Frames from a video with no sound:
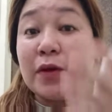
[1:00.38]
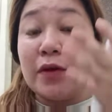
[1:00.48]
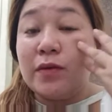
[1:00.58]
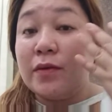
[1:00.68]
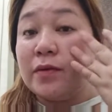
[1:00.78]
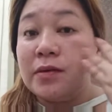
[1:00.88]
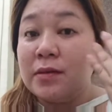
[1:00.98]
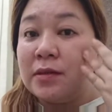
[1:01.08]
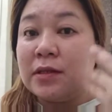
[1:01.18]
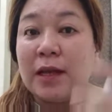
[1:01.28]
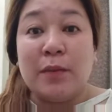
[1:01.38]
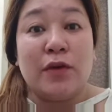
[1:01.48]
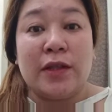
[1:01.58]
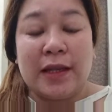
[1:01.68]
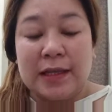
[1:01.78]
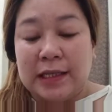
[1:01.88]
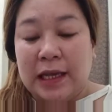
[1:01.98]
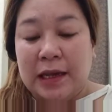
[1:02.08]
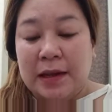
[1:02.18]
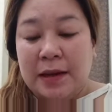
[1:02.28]
po yung sabon
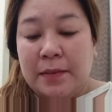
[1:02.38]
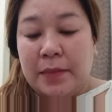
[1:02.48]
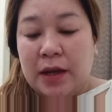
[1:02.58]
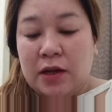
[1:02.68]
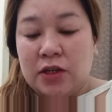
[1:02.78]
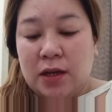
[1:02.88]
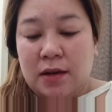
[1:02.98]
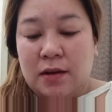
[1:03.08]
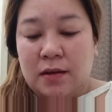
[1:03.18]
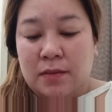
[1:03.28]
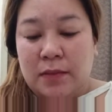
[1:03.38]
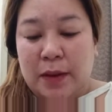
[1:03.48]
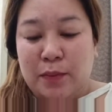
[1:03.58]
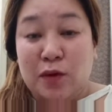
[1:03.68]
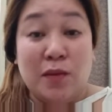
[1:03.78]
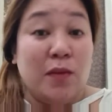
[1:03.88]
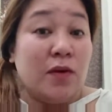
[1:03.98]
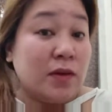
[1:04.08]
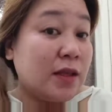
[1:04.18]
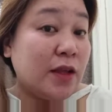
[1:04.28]
kasi para siyang may pulbo.
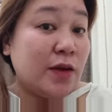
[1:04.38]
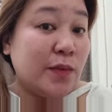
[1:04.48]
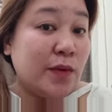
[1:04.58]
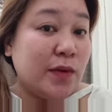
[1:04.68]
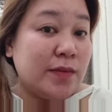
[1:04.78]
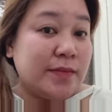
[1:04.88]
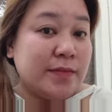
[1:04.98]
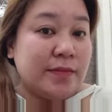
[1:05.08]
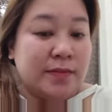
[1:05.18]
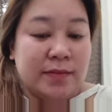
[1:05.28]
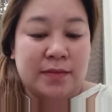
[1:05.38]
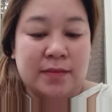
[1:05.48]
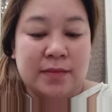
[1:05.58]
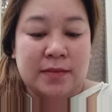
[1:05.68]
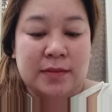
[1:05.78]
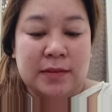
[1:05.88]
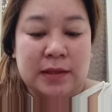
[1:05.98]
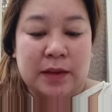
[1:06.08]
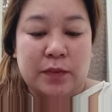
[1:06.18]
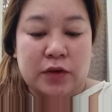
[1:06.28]
Tingnan niyo po.
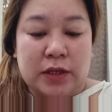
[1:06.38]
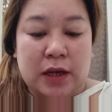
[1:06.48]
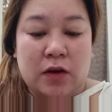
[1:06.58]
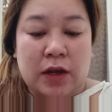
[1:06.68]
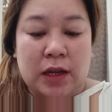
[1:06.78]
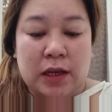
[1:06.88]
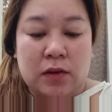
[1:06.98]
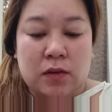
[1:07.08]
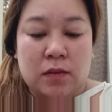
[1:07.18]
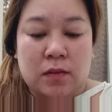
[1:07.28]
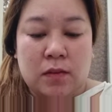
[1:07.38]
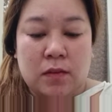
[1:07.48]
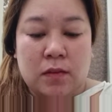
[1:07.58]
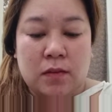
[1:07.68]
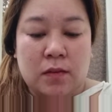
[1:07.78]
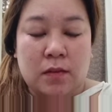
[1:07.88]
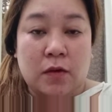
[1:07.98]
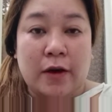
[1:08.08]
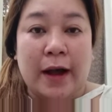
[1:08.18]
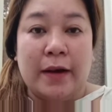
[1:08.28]
Hindi po siya oily yung
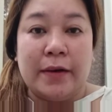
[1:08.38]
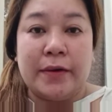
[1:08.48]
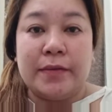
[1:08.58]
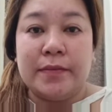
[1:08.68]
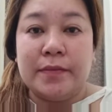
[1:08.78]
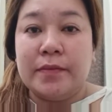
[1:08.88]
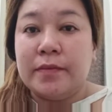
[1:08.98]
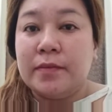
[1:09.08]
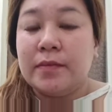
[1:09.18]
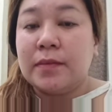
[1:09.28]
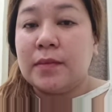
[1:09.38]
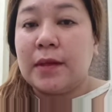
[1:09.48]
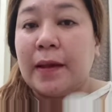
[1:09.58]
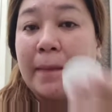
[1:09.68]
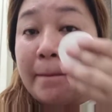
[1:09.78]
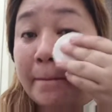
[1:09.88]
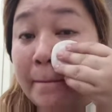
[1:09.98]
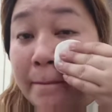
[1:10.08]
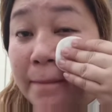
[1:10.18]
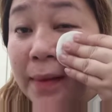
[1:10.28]
mukha ko. Yan.
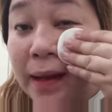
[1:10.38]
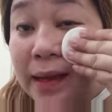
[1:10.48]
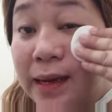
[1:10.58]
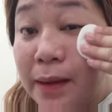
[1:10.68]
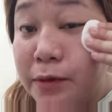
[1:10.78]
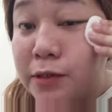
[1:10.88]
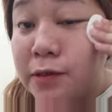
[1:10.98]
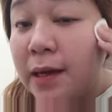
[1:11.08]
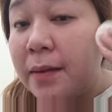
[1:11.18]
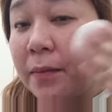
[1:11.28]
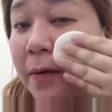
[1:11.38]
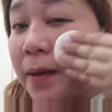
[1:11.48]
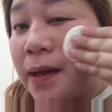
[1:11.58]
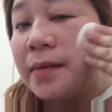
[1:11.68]
Kaya hilamas ko lang po.